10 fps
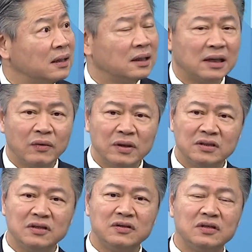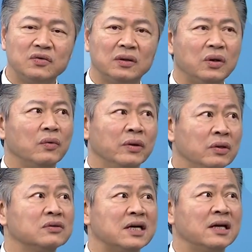那他会去计算对我
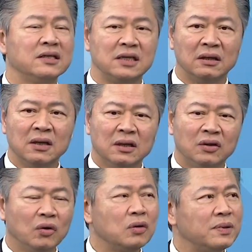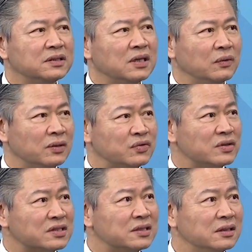油商来讲，通货膨胀我的
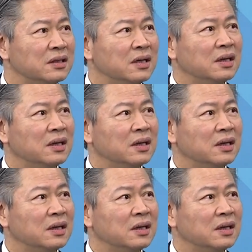损失。